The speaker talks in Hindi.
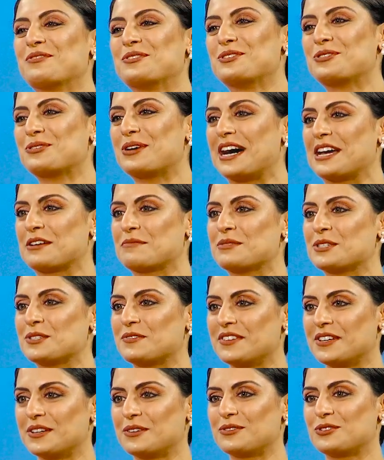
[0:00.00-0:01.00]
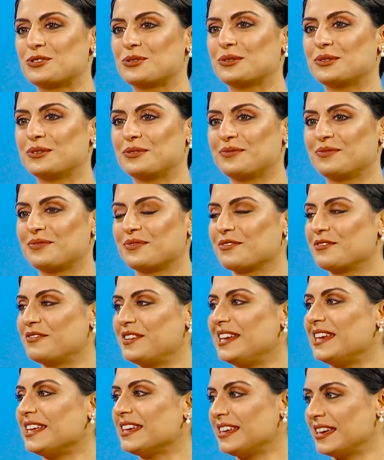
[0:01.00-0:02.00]
वो जो एटमोसफियर जो
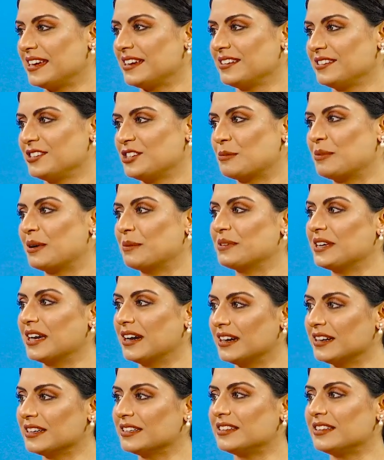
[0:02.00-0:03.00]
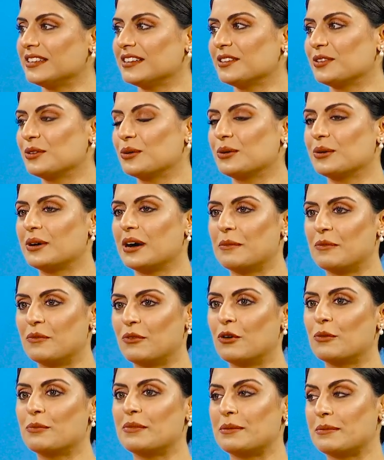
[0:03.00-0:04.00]
फीलिंग है जब आप यहाँ आते हैं तो
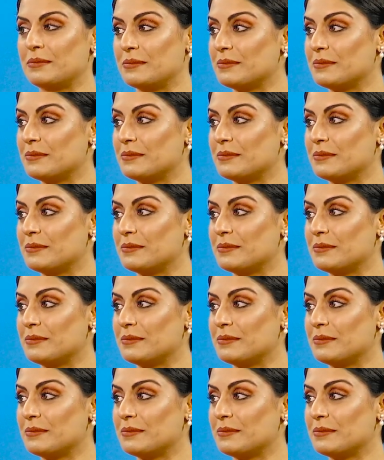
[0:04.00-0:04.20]
वो मैं